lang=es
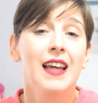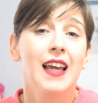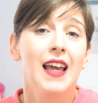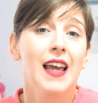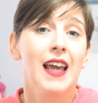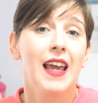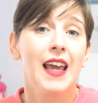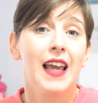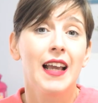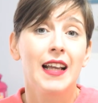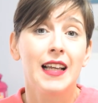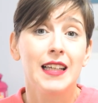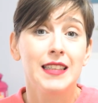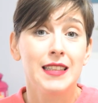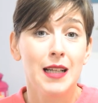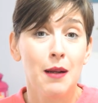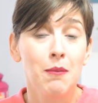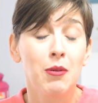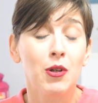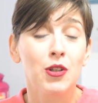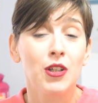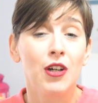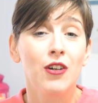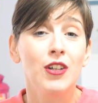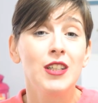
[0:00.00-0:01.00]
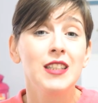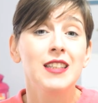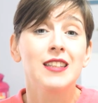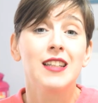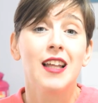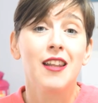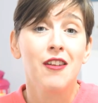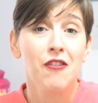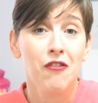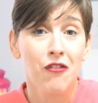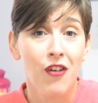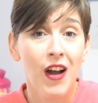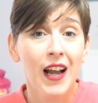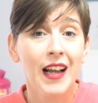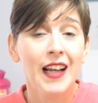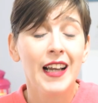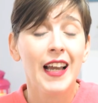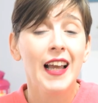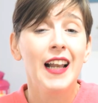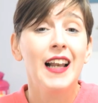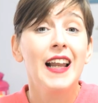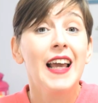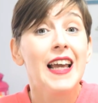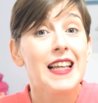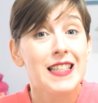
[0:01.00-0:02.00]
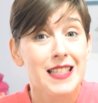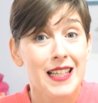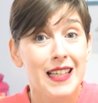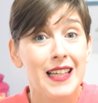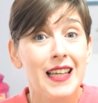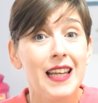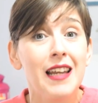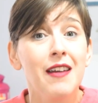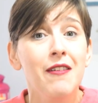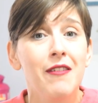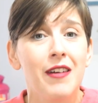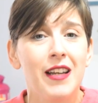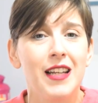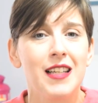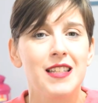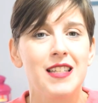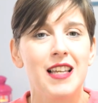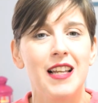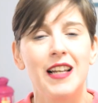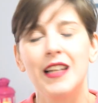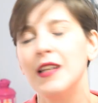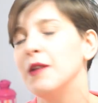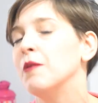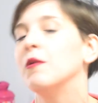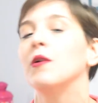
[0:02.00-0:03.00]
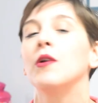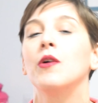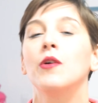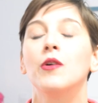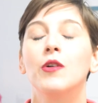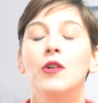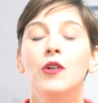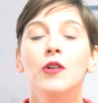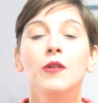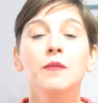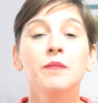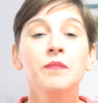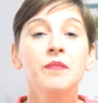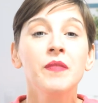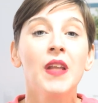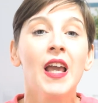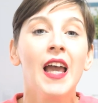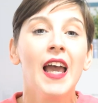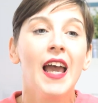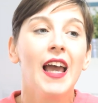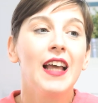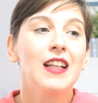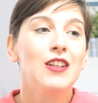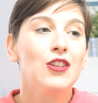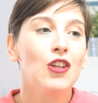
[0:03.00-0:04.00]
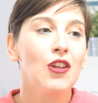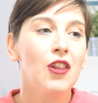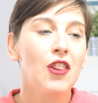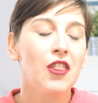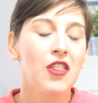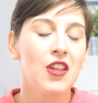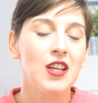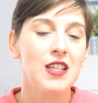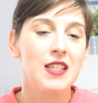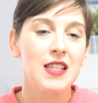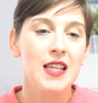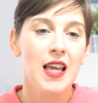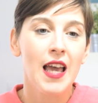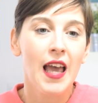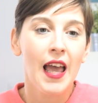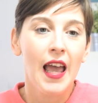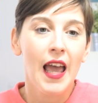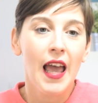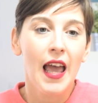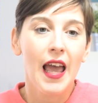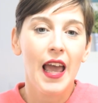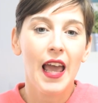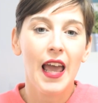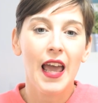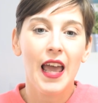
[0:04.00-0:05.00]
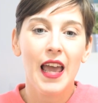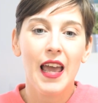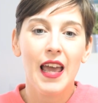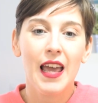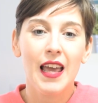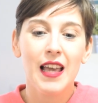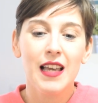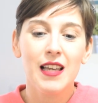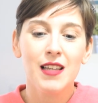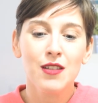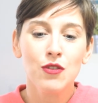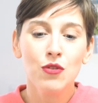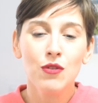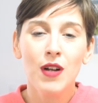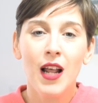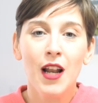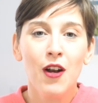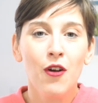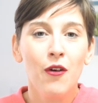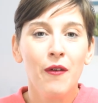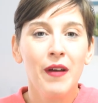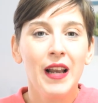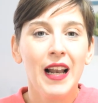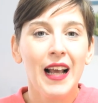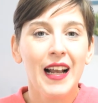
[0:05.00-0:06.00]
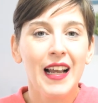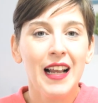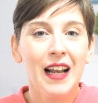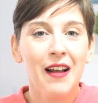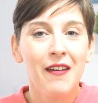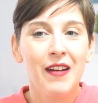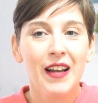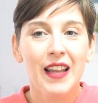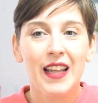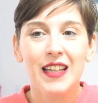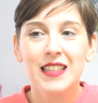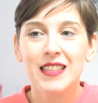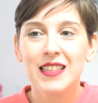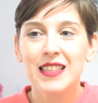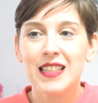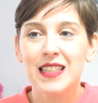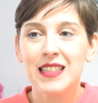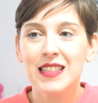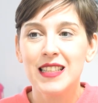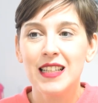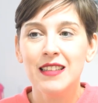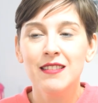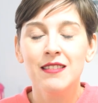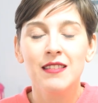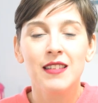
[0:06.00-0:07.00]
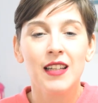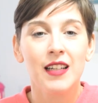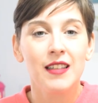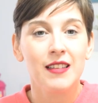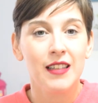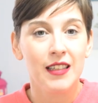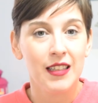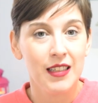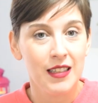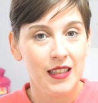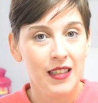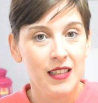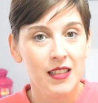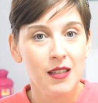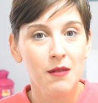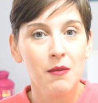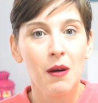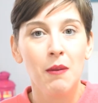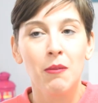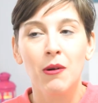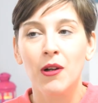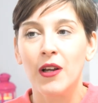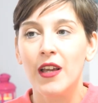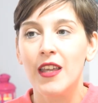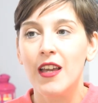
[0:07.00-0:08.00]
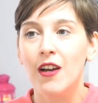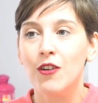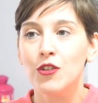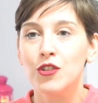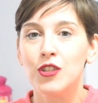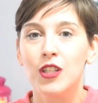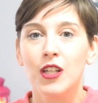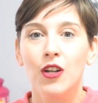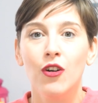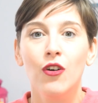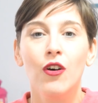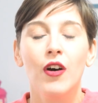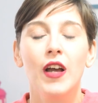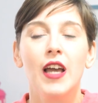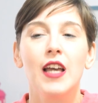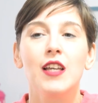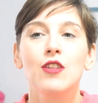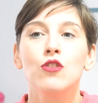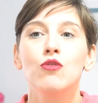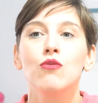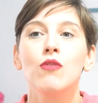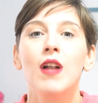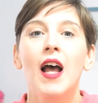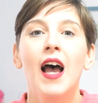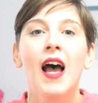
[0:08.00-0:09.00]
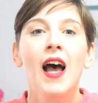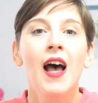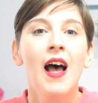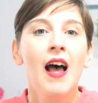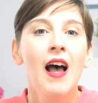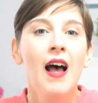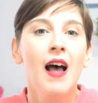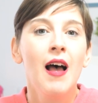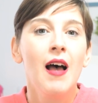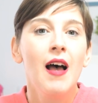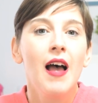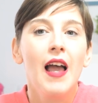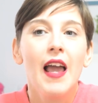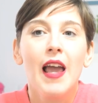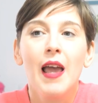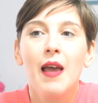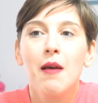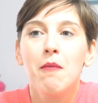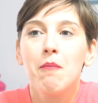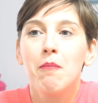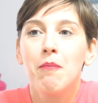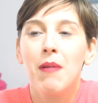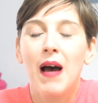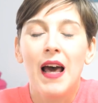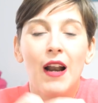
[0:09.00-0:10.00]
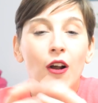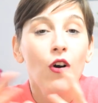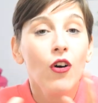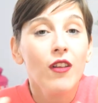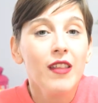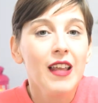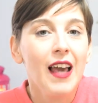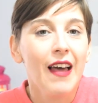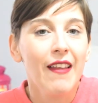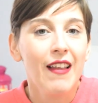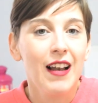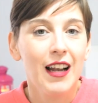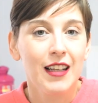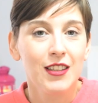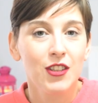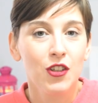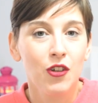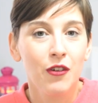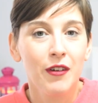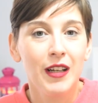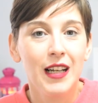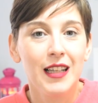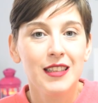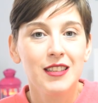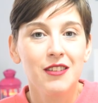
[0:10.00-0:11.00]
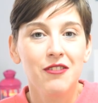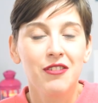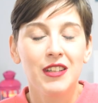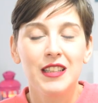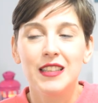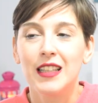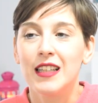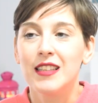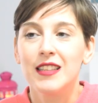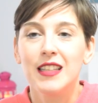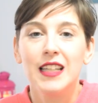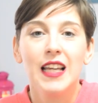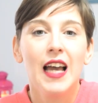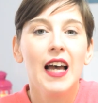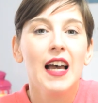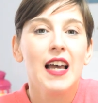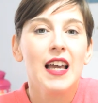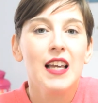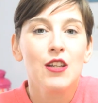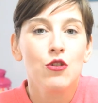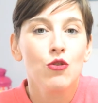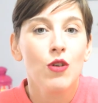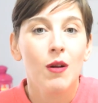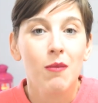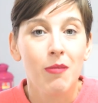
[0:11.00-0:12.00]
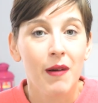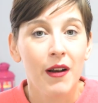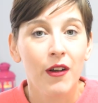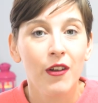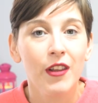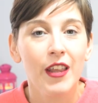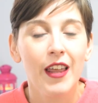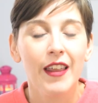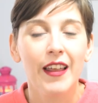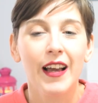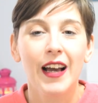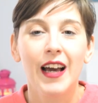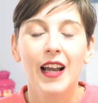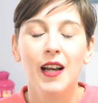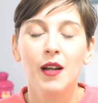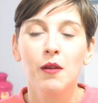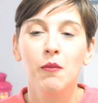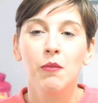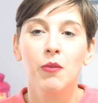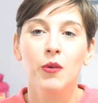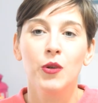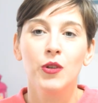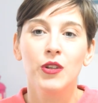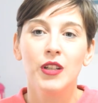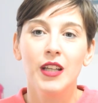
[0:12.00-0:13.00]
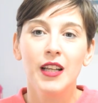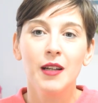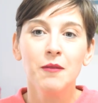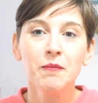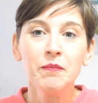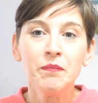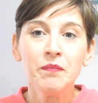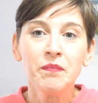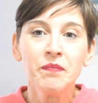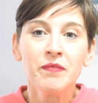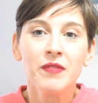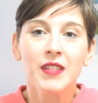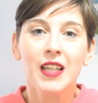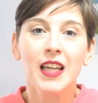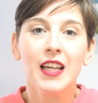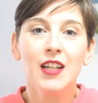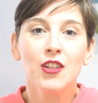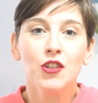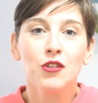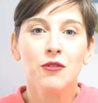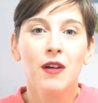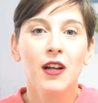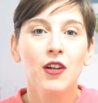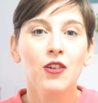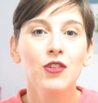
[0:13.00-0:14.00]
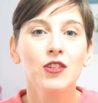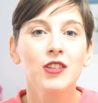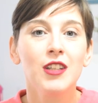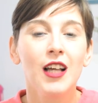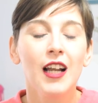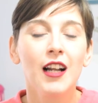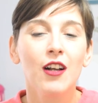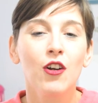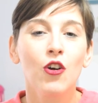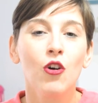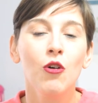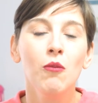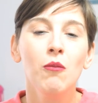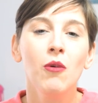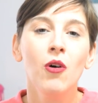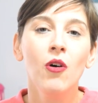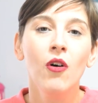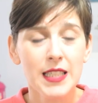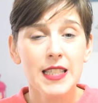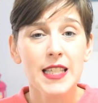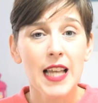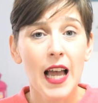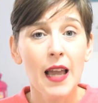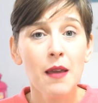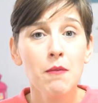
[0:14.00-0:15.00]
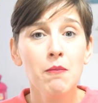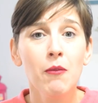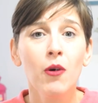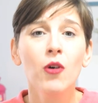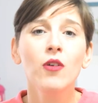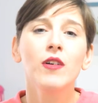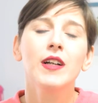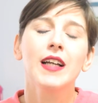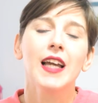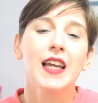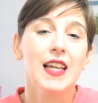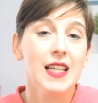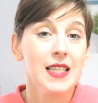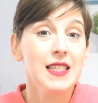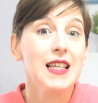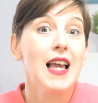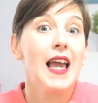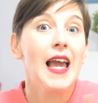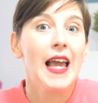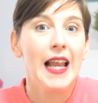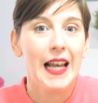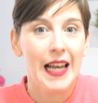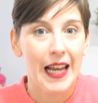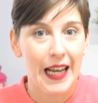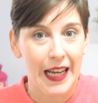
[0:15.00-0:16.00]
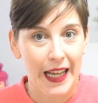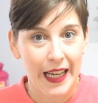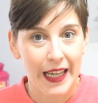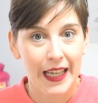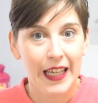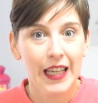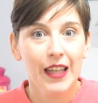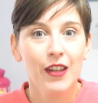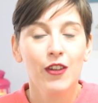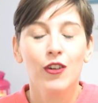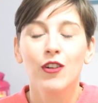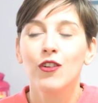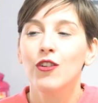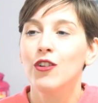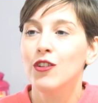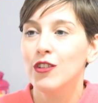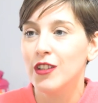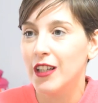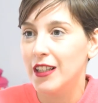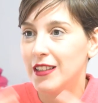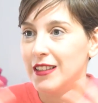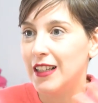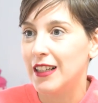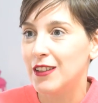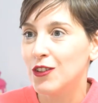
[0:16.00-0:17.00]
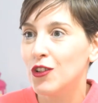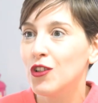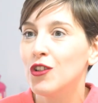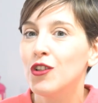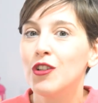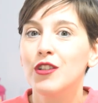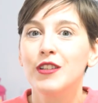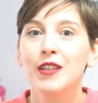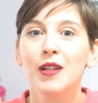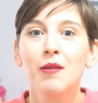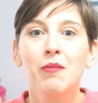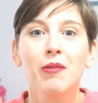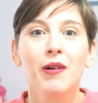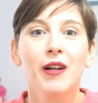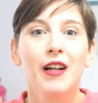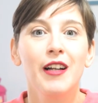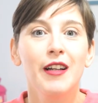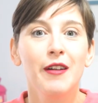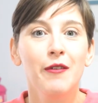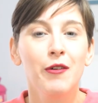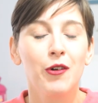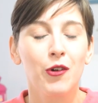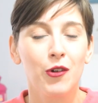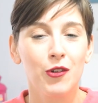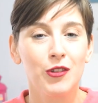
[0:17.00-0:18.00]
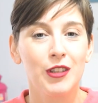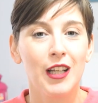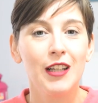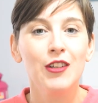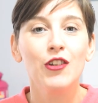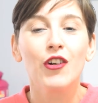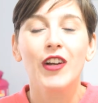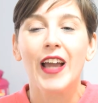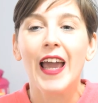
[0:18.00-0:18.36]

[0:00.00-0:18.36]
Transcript: eh, que es la protagonista de Fangirl, escribe en ese libro. ¿no? Entonces, eh, es una novela que la verdad es que es entretenidísima porque ya os digo, es una eh, parodia de las novelas de fantasía, es una parodia de Harry Potter, que nos va a contar cómo Simon, que es el elegido, ¿no? Está todo el tiempo en el libro contando